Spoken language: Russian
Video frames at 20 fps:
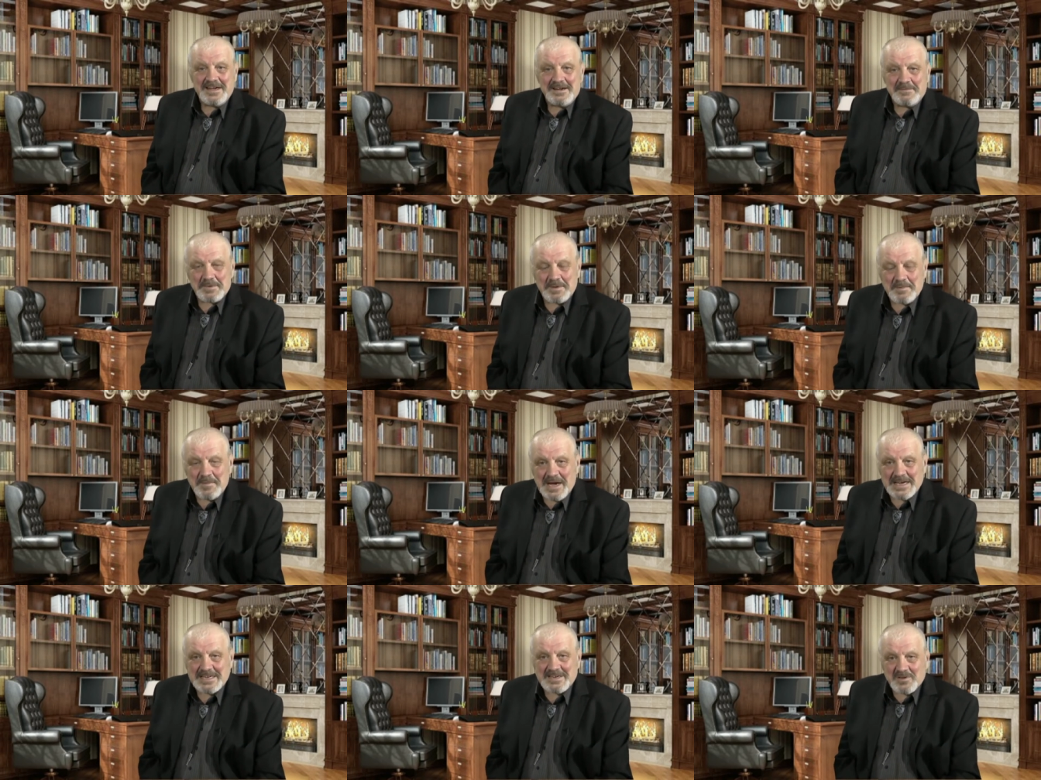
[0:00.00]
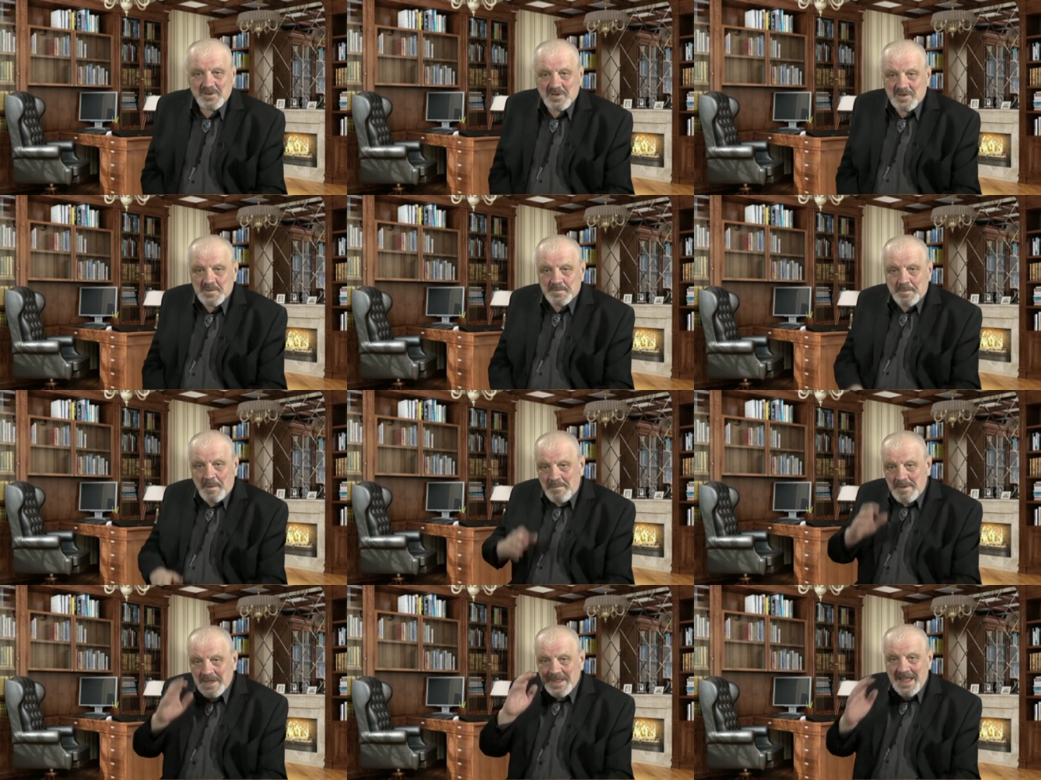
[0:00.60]
Понимаете, вот
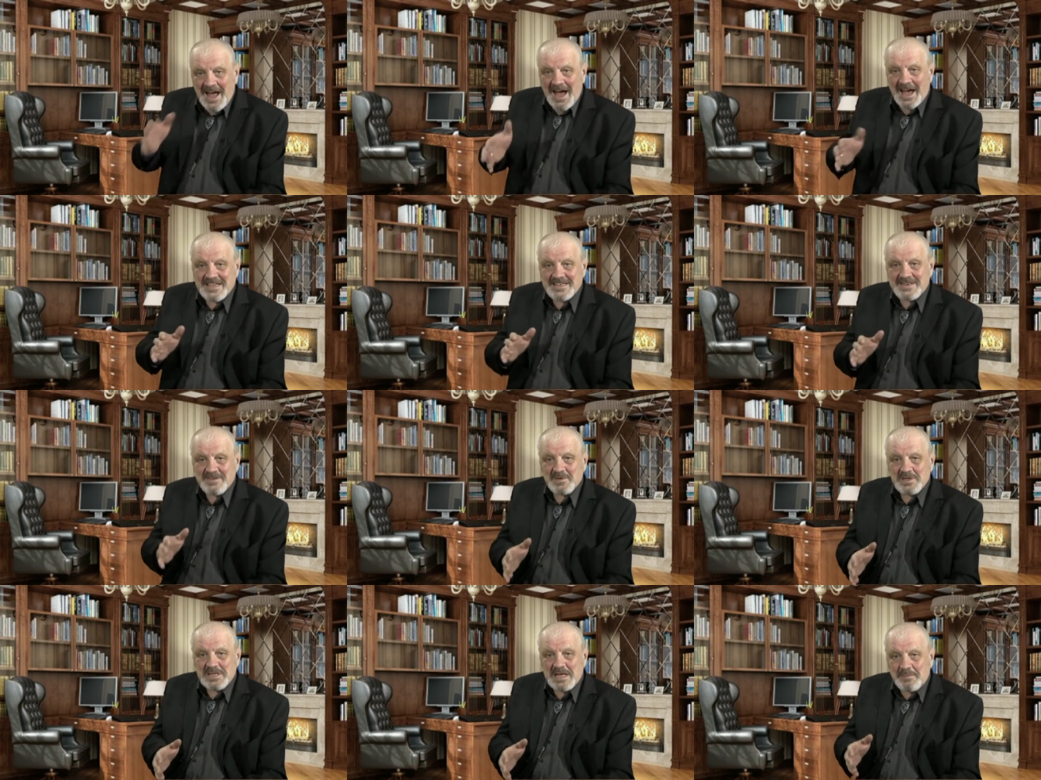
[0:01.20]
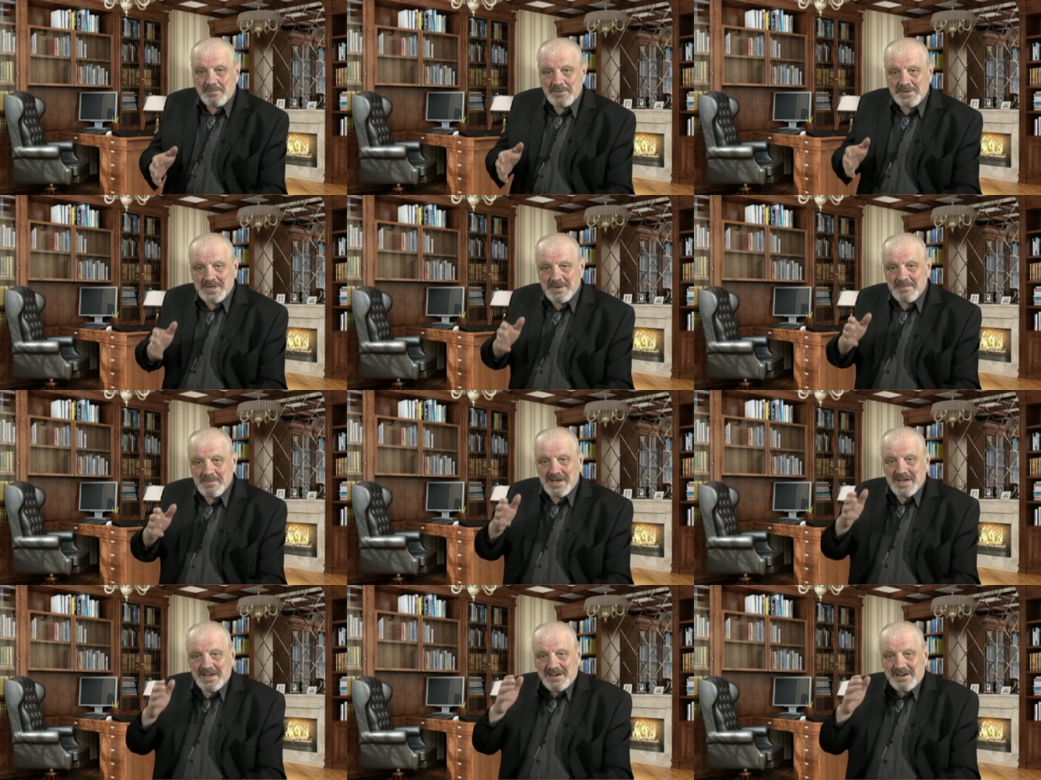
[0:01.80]
вспоминайте, вот, допустим,